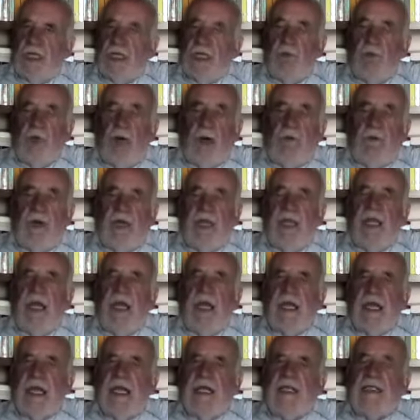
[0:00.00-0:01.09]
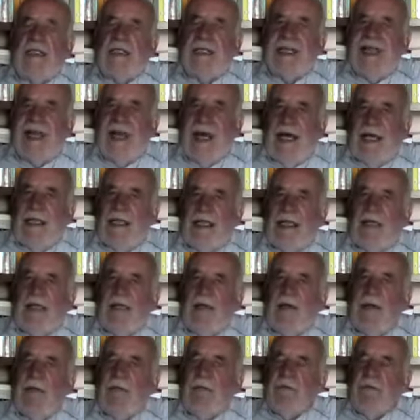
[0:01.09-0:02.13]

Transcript: La Boveri era la strada